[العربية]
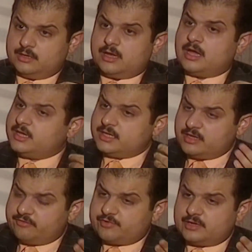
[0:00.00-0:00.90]
اكيد
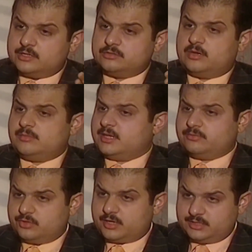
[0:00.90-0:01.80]
يفرح انه محمد
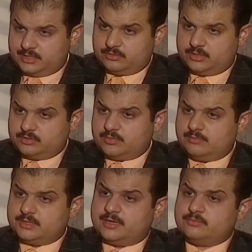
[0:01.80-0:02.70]
عبده يغني له لانه
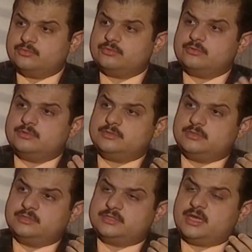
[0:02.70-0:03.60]
محمد عبده
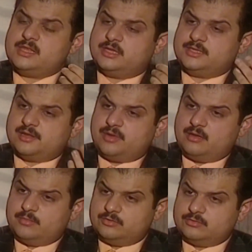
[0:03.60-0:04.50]
انسان يحترم
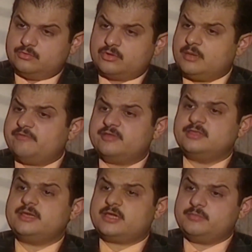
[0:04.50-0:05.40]
عمله وقيمه
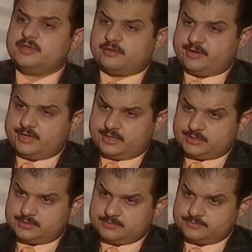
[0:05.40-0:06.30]
فنيه كبيره في
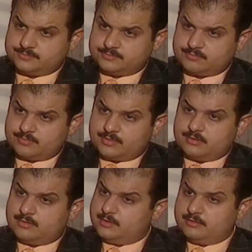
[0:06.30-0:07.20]
حياتنا
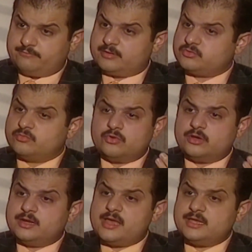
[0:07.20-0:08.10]
فطموح
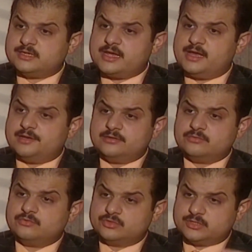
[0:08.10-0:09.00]
لاي شاعر انه
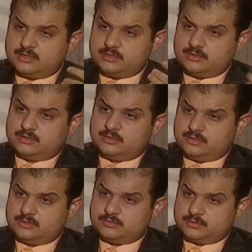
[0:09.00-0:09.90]
يوصل
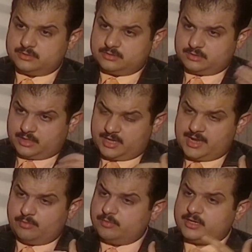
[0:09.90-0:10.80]
آه،
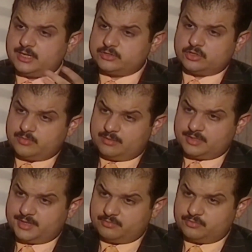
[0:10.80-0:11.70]
كلامه من خلال صوت
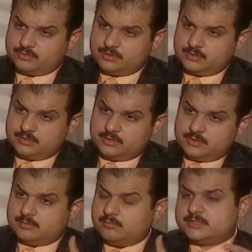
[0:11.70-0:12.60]
محمد عبده
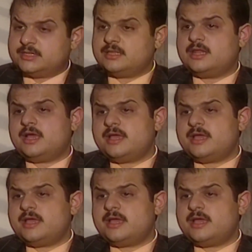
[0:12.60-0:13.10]
بس هذا لا